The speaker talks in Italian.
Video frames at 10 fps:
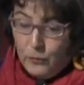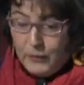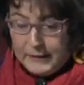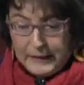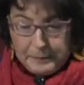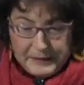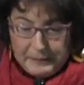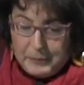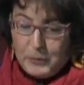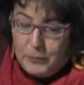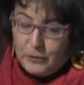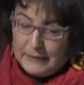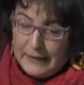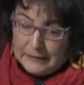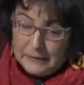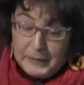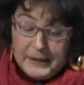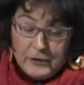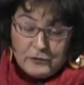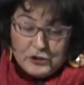una delle prime più importanti,
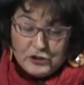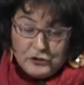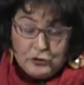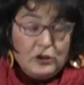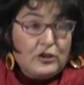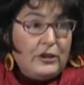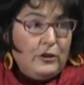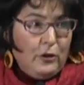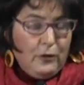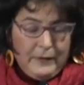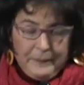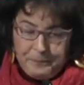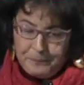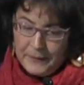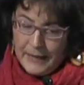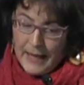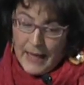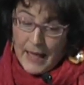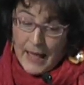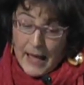1919.
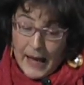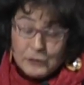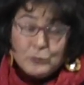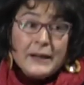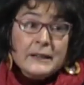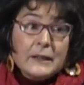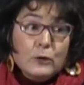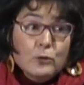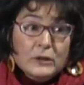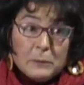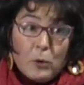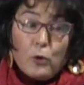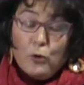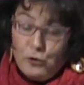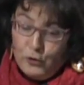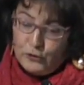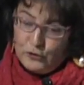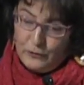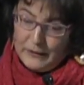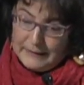A due anni dall'ultimo
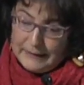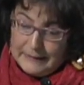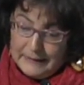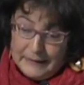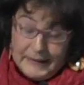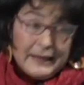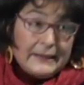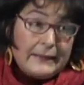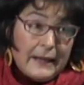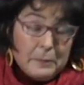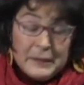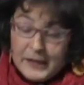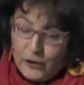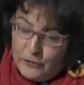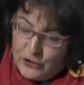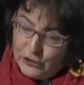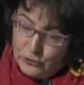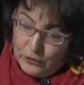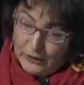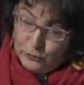concorso Vittadini, che è data al
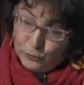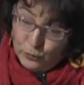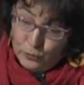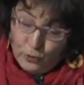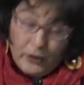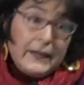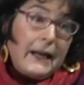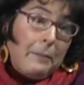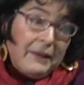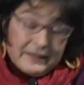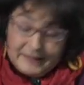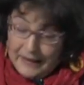1931 e che ha per